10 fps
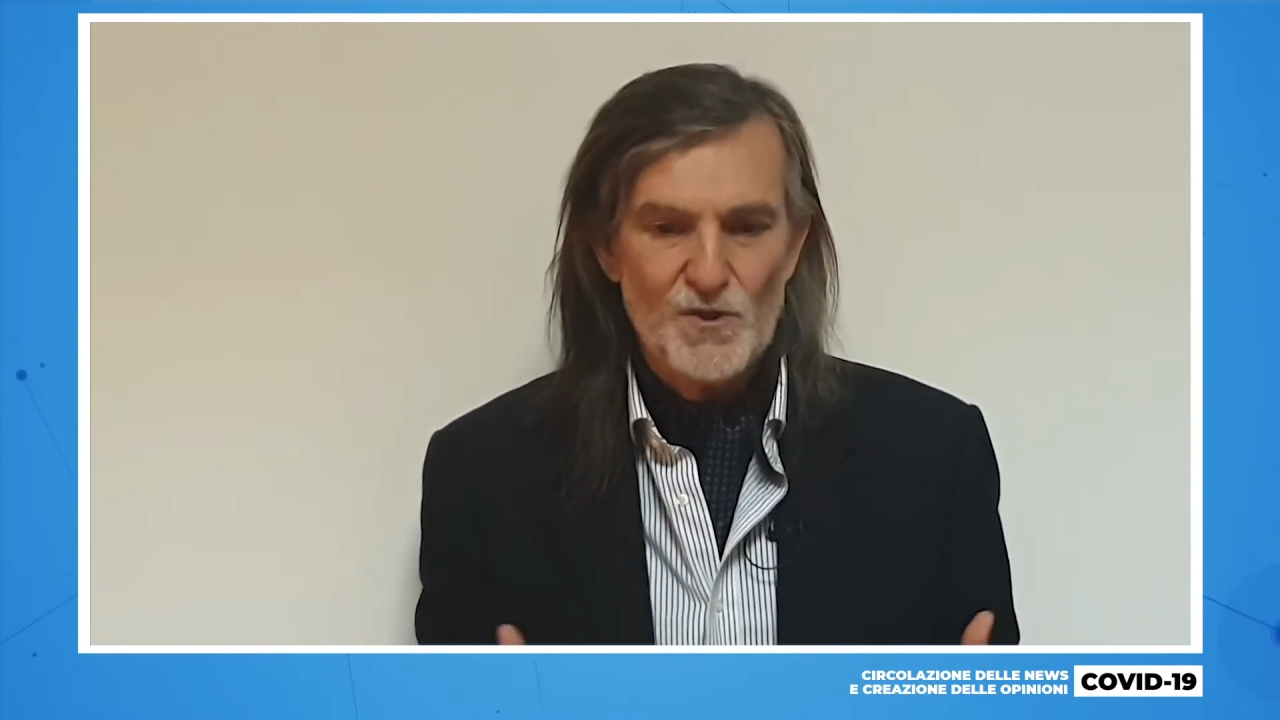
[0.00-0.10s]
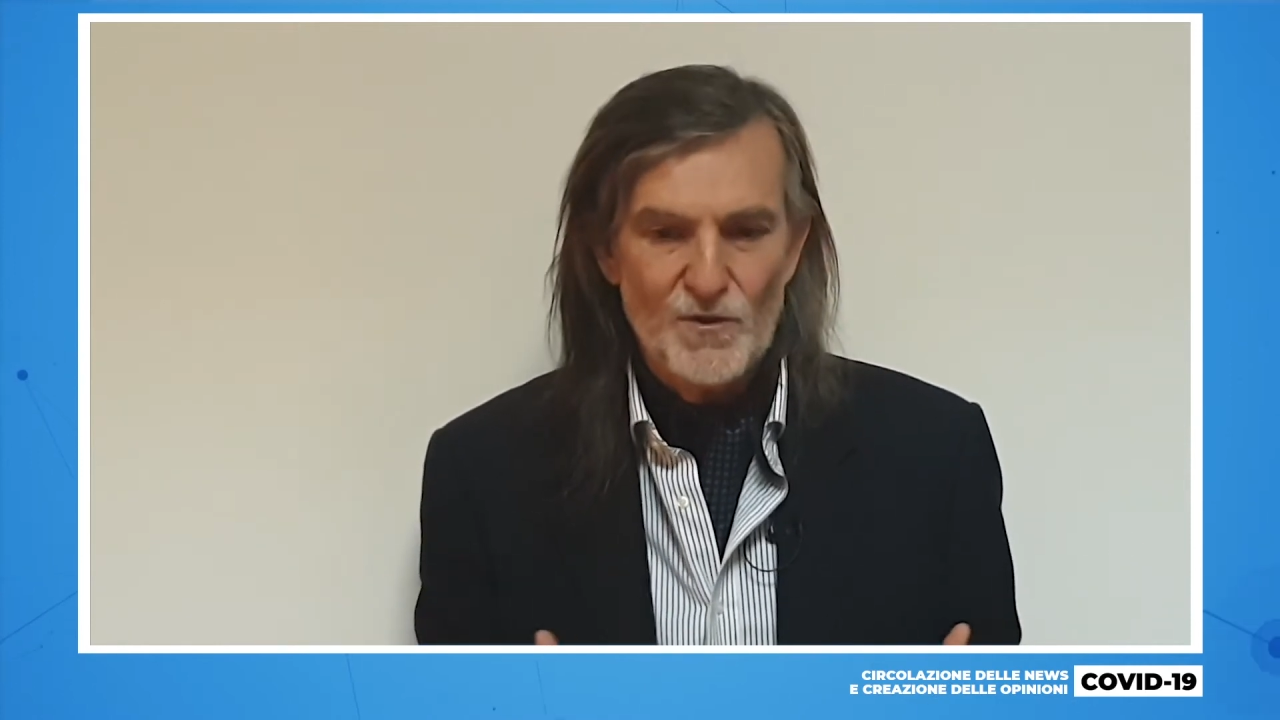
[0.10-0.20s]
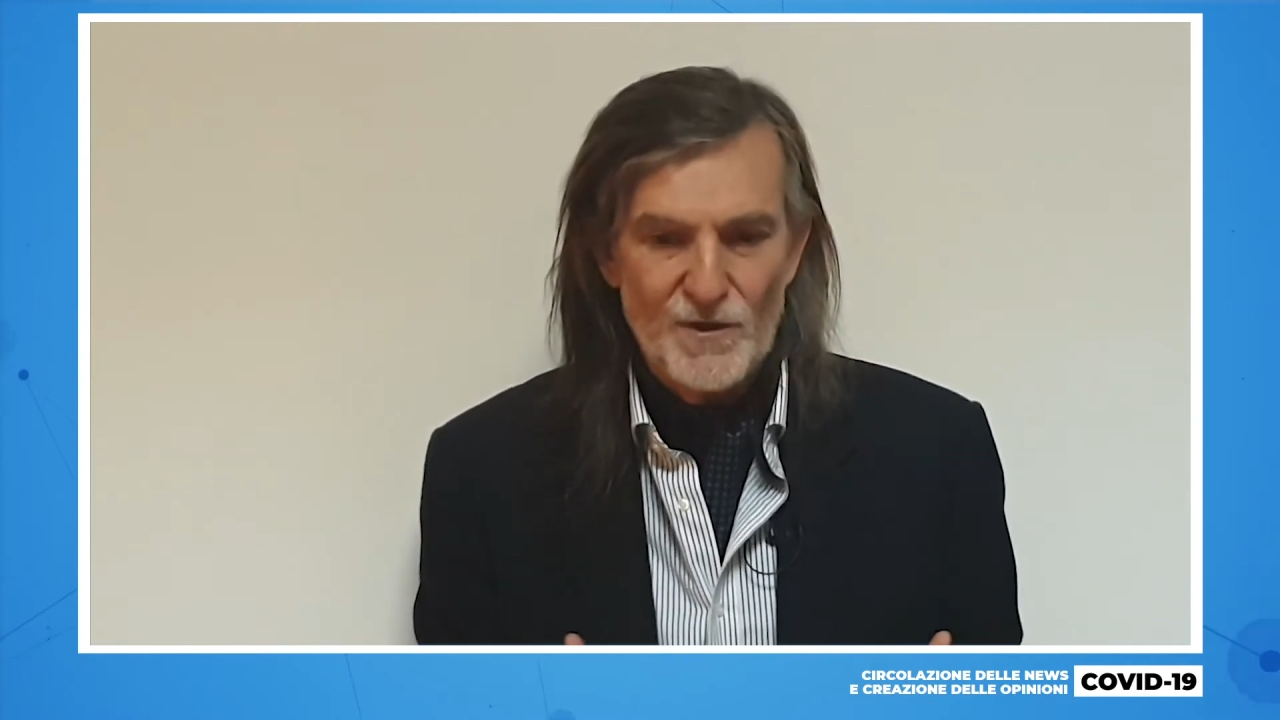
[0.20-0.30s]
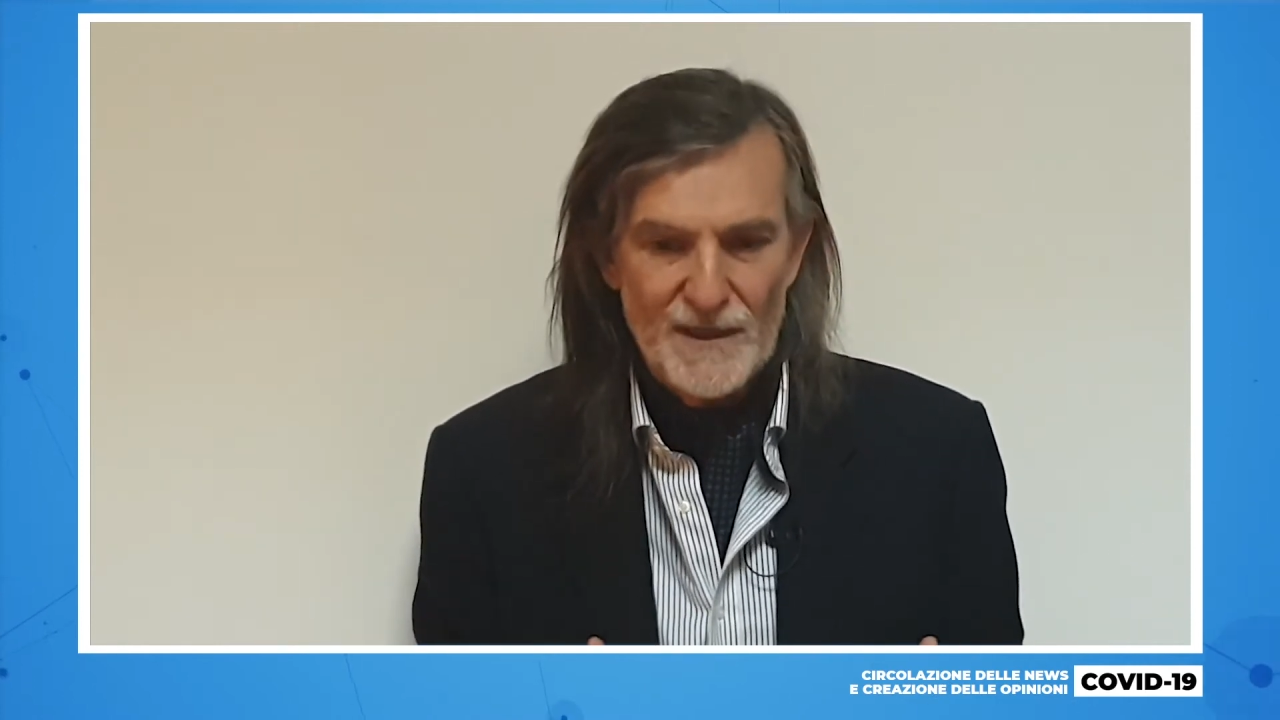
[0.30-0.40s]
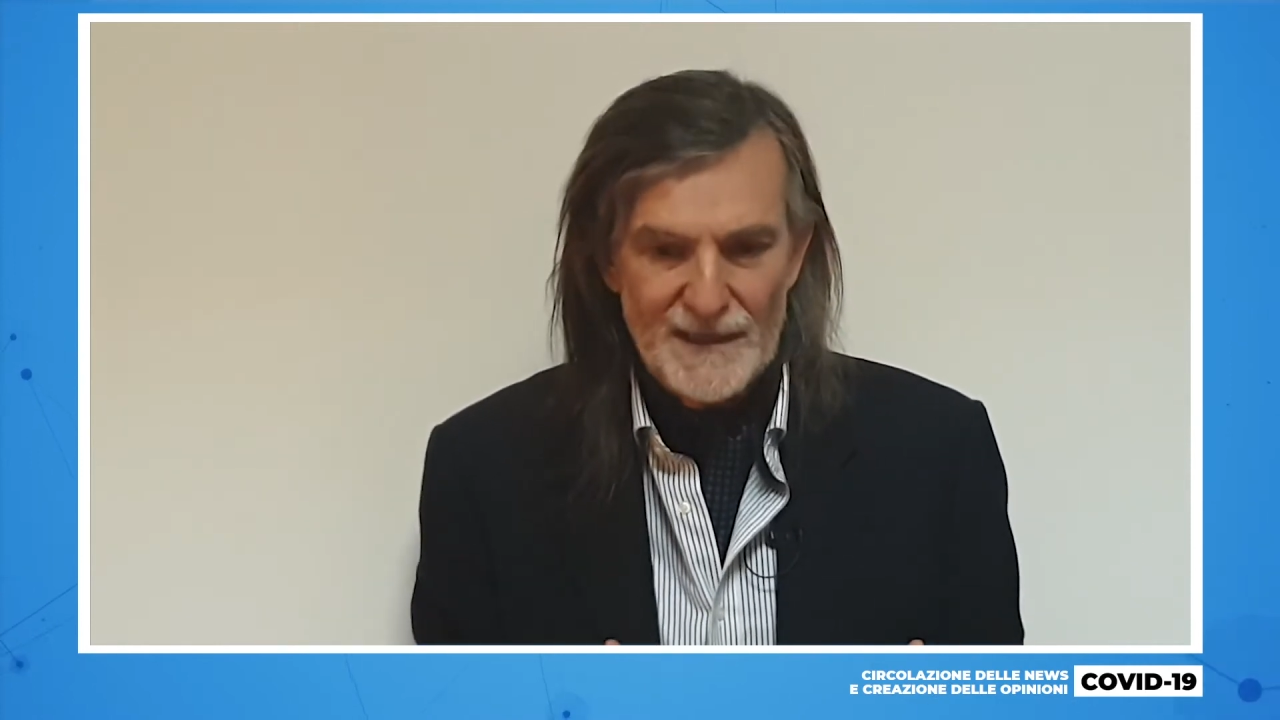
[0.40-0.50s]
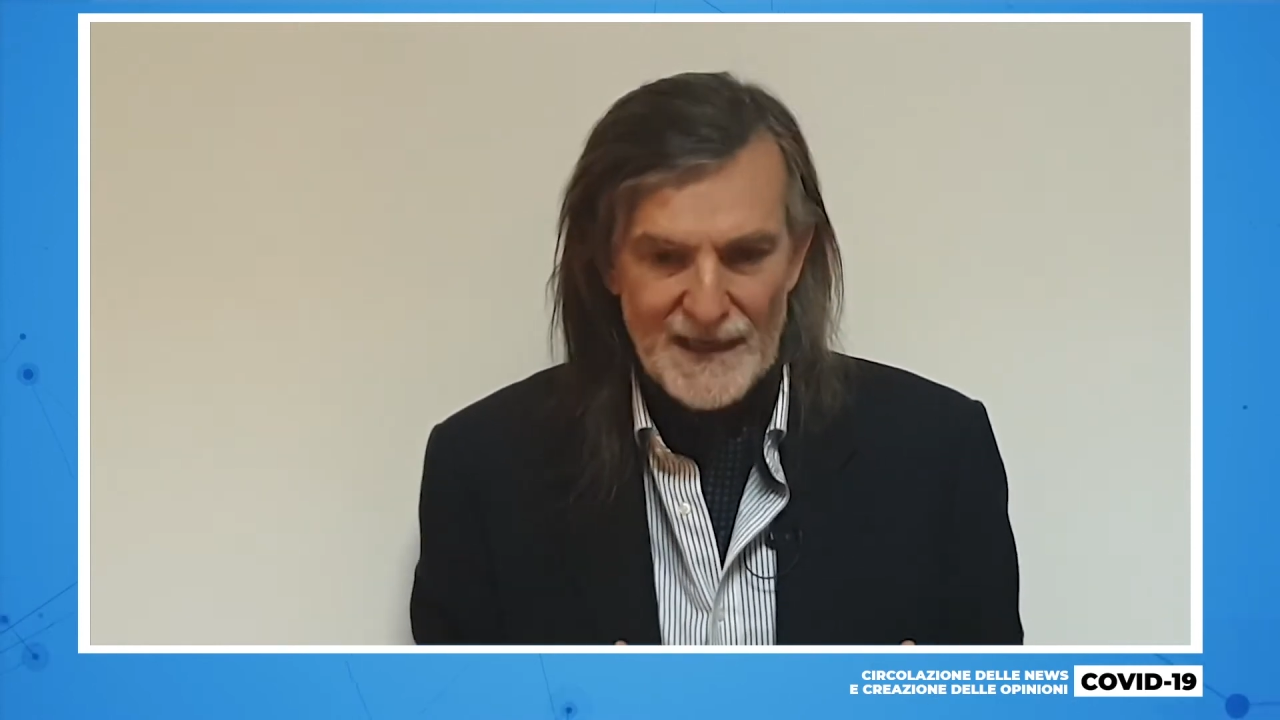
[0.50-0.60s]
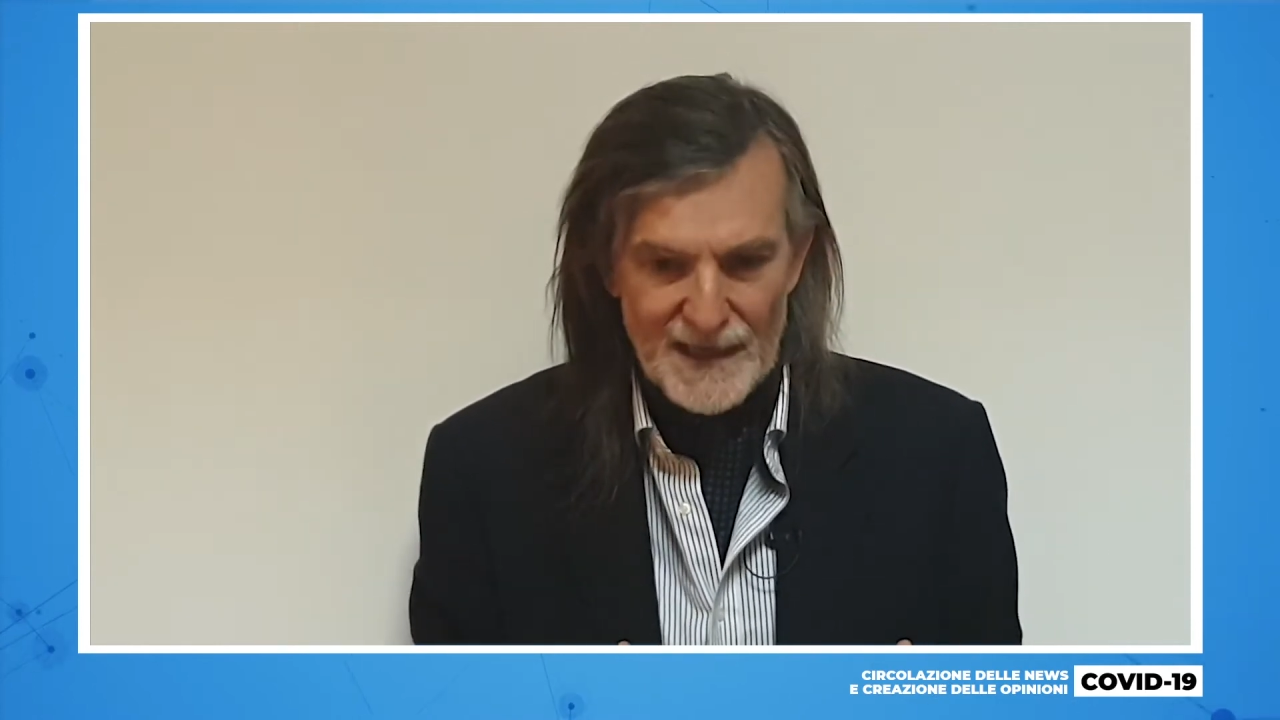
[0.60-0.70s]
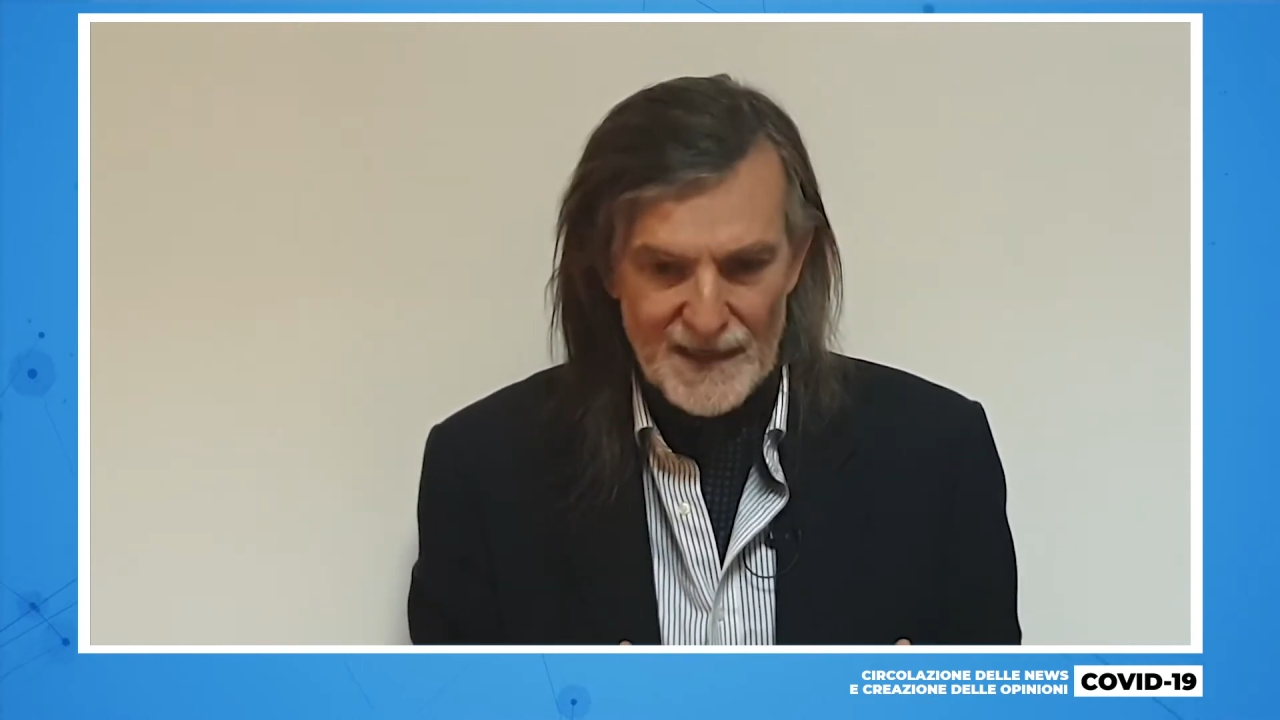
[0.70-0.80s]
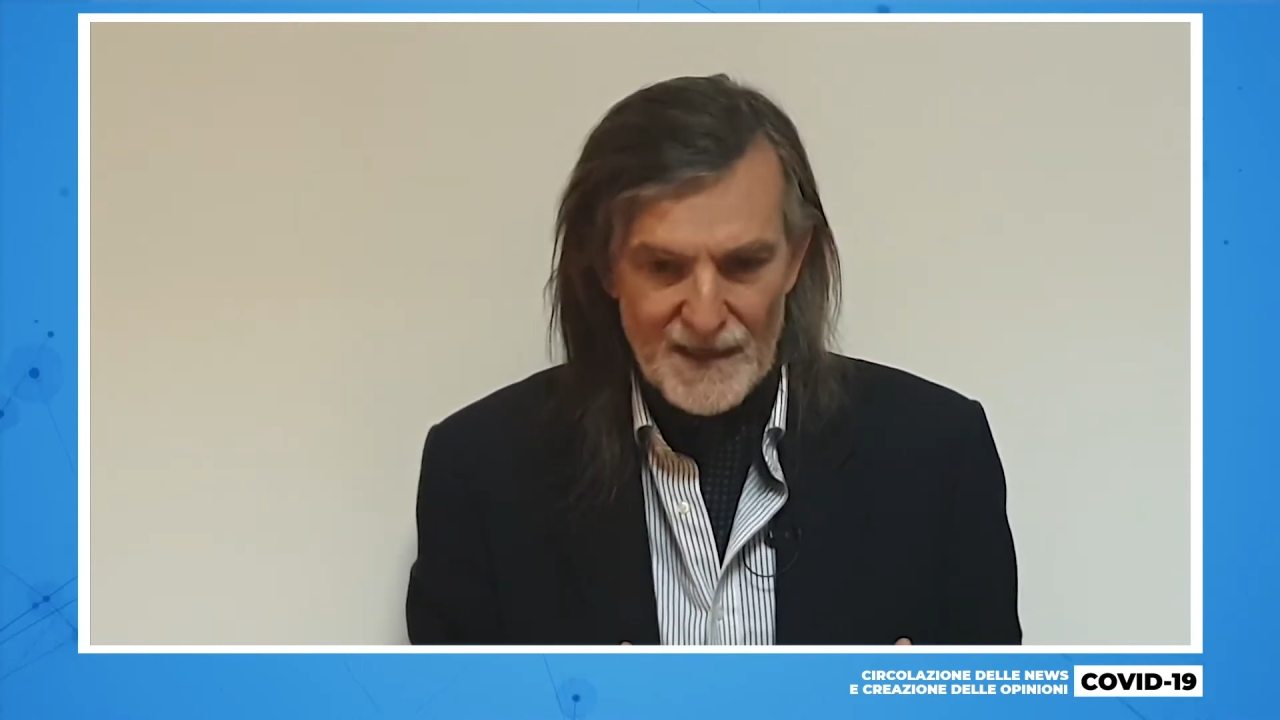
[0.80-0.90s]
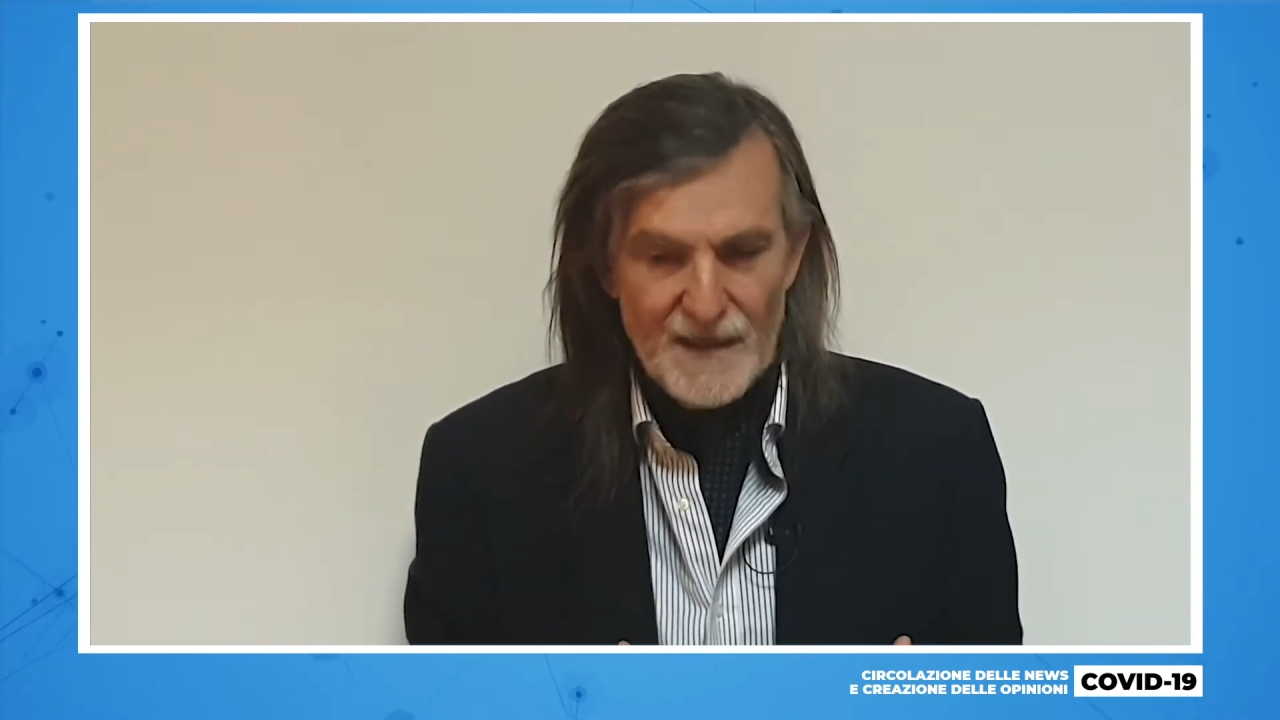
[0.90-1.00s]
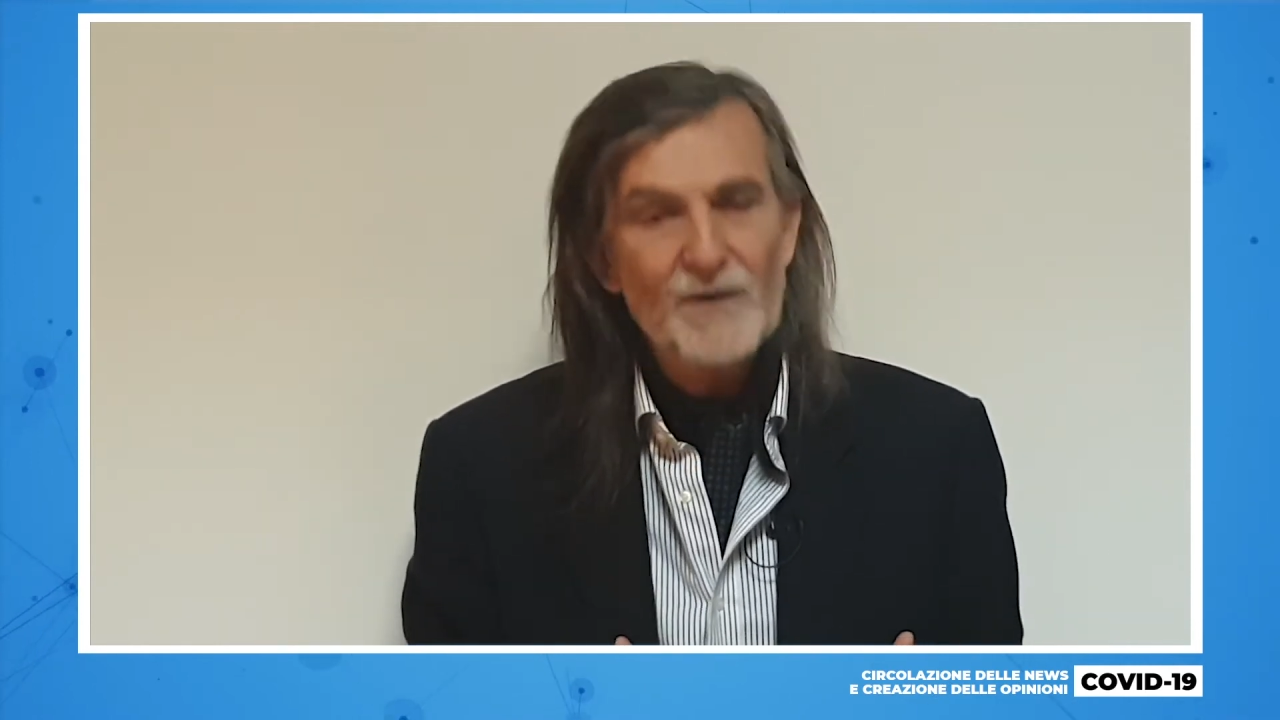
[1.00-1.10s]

giorni della